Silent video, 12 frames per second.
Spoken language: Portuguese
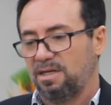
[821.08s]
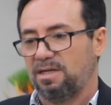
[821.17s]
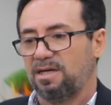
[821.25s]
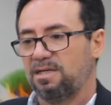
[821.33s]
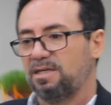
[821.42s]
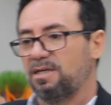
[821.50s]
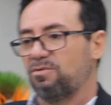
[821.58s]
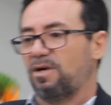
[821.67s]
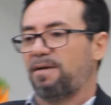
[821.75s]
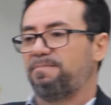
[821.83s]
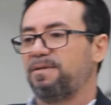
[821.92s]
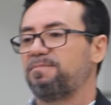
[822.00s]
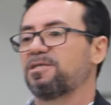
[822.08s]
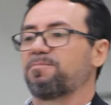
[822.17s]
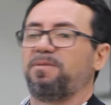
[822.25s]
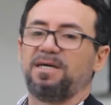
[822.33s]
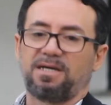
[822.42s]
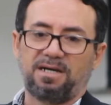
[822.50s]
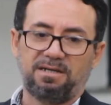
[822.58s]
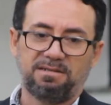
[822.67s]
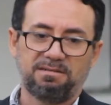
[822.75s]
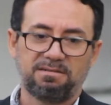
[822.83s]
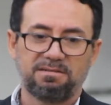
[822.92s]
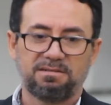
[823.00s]
e aí a Bíblia explica,
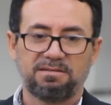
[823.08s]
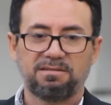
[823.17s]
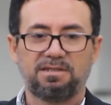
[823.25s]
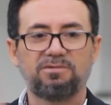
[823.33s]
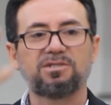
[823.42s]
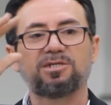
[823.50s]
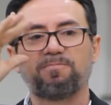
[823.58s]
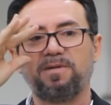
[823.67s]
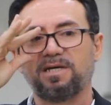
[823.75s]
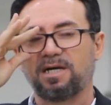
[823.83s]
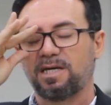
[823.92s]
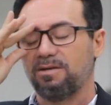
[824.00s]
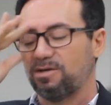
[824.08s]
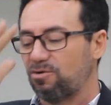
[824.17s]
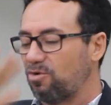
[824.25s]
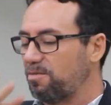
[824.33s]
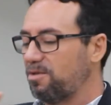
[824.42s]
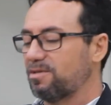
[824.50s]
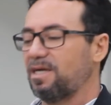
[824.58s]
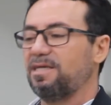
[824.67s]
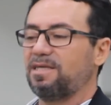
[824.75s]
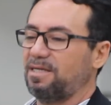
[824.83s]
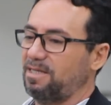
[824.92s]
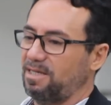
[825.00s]
Deus explica aquilo que o homem não está
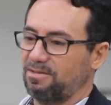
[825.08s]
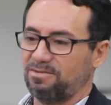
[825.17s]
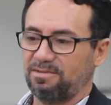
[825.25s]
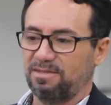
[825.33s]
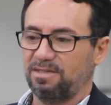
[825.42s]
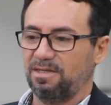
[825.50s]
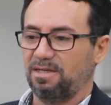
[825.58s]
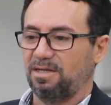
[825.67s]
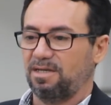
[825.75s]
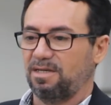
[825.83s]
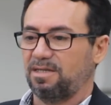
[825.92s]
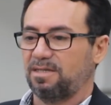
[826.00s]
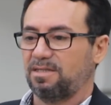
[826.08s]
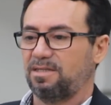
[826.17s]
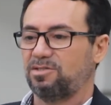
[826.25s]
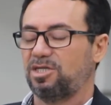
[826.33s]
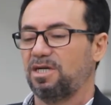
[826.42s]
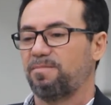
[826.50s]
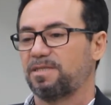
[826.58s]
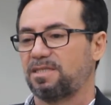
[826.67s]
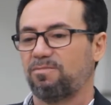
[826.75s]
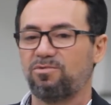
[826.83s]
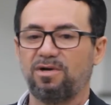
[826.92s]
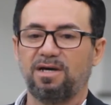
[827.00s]
entendendo. Deus chega para
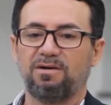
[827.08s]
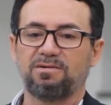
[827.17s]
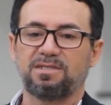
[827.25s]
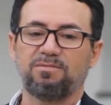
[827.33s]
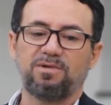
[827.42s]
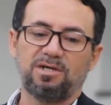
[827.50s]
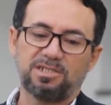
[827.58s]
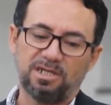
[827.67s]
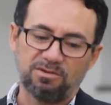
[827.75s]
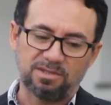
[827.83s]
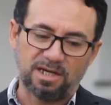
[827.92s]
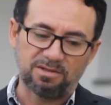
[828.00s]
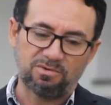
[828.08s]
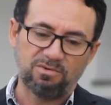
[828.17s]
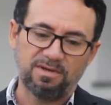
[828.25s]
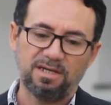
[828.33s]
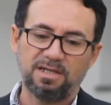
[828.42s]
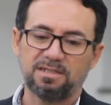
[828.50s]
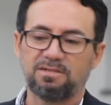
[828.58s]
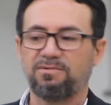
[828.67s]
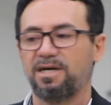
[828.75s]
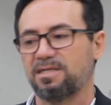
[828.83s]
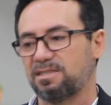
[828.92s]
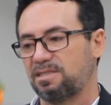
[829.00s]
Samuel, Samuel já tinha lutado com ele,
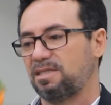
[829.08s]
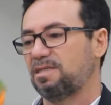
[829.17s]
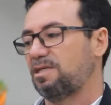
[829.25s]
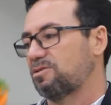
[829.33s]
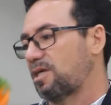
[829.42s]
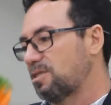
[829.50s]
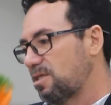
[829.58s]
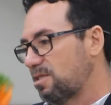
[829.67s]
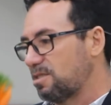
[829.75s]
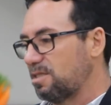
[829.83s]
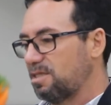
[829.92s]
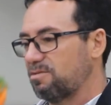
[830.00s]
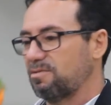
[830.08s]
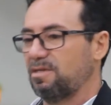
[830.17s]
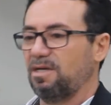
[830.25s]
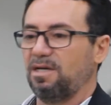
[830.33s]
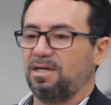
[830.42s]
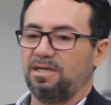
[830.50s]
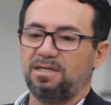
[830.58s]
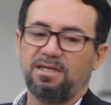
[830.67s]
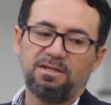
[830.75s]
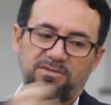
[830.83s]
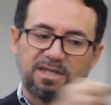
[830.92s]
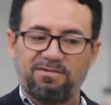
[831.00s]
não é assim, Deus está dirigindo
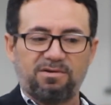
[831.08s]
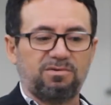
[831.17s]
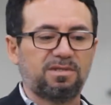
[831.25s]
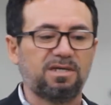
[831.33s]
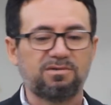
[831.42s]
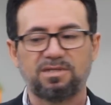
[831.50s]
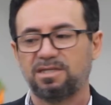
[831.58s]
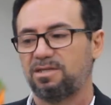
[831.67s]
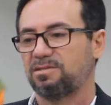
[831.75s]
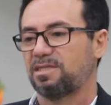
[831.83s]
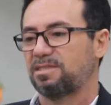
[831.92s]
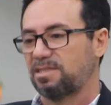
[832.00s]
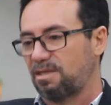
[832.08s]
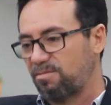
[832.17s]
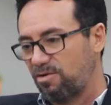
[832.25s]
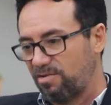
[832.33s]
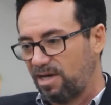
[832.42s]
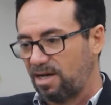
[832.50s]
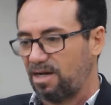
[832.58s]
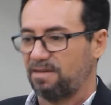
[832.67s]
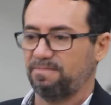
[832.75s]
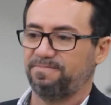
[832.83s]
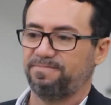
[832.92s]
e lutava com Deus. Aí Deus disse assim: Samuel, vem cá.